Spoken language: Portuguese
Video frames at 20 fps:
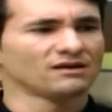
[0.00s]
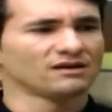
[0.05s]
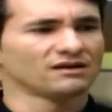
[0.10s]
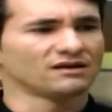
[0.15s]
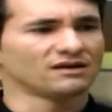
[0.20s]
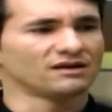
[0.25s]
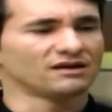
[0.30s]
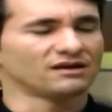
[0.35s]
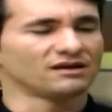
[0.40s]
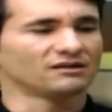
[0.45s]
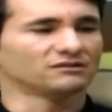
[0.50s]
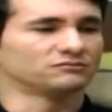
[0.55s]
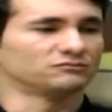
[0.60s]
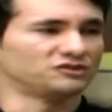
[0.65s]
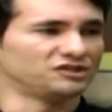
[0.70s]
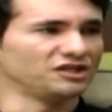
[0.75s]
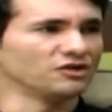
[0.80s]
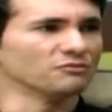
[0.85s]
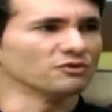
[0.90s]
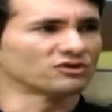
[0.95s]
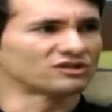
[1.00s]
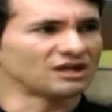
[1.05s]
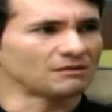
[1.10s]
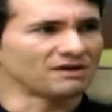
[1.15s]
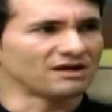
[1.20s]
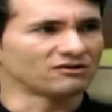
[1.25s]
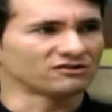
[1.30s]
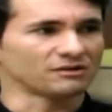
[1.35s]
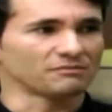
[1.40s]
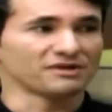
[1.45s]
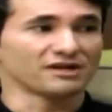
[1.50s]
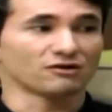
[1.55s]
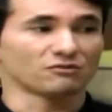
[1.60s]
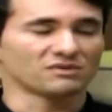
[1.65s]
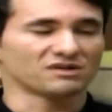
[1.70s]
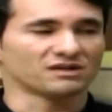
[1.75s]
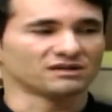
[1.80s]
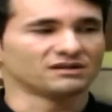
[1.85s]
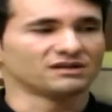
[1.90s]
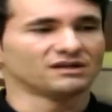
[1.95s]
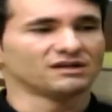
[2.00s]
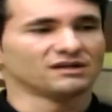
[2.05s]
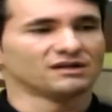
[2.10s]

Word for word: é, tinha o meu trabalho também, era uma